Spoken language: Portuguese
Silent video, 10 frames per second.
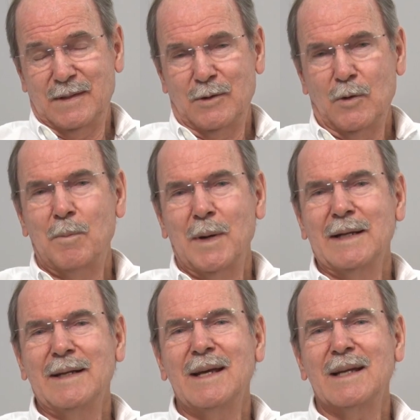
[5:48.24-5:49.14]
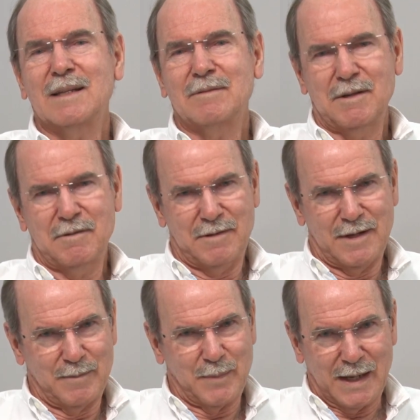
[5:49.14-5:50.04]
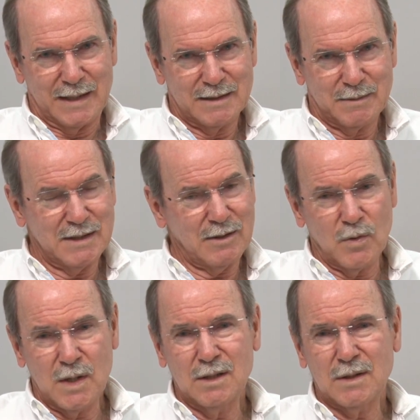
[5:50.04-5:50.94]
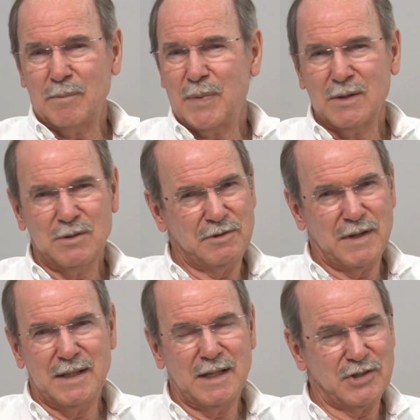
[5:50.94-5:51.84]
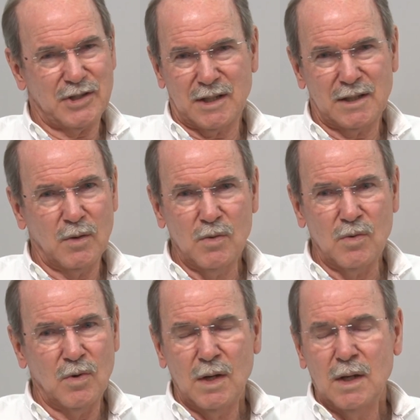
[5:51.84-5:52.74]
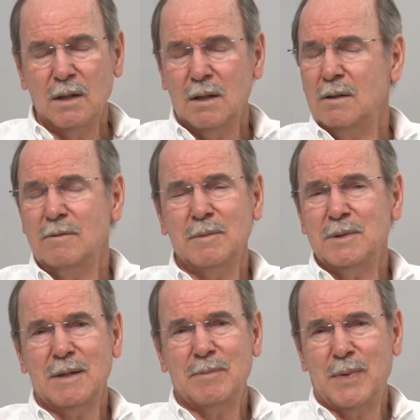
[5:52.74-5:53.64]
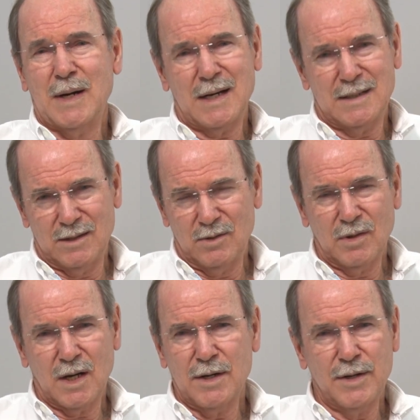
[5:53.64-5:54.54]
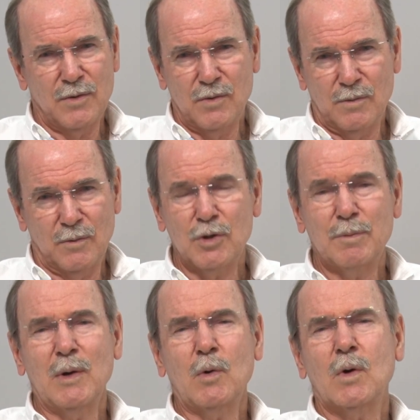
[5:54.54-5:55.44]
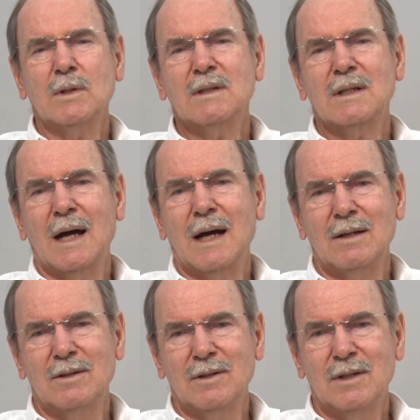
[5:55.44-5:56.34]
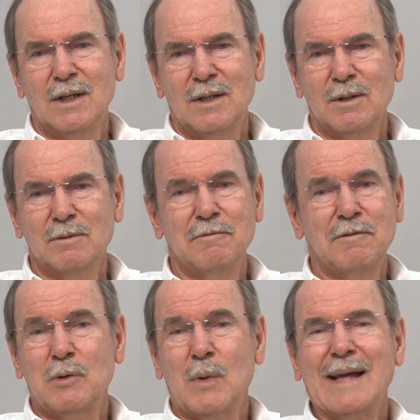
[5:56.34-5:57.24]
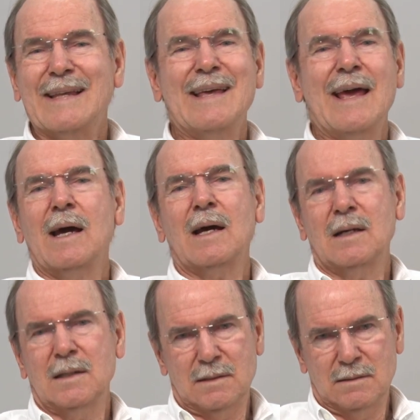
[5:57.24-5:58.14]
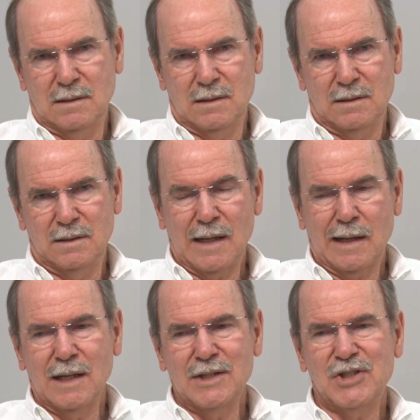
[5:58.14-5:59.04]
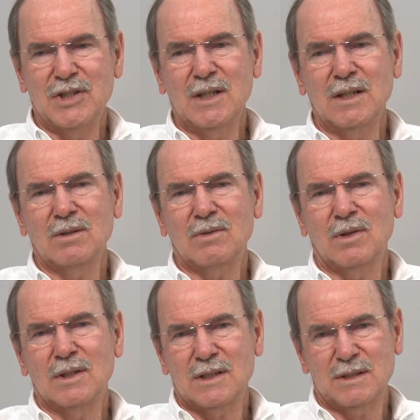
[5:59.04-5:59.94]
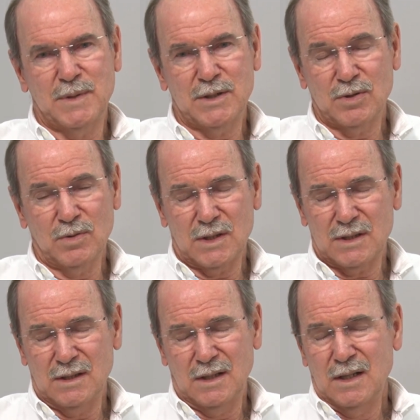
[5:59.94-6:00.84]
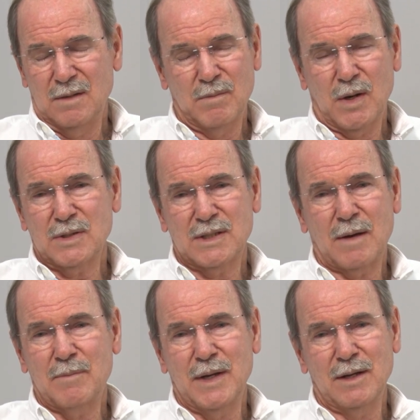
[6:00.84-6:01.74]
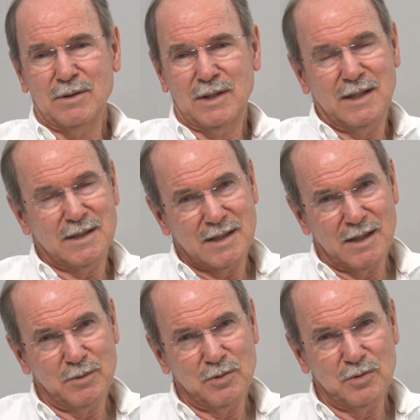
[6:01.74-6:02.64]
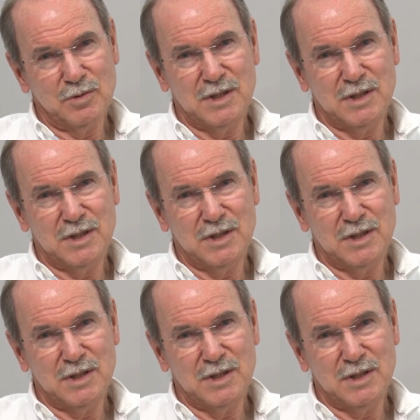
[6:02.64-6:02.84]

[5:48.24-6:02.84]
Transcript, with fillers: o planeta vai viver em paz. Mas enquanto a paz não estiver dentro de cada um, nós não vamos ter paz em lugar nenhum. Muito pelo contrário, nós vamos viver numa guerra degladiando contra as pessoas, mal sabendo que estamos nos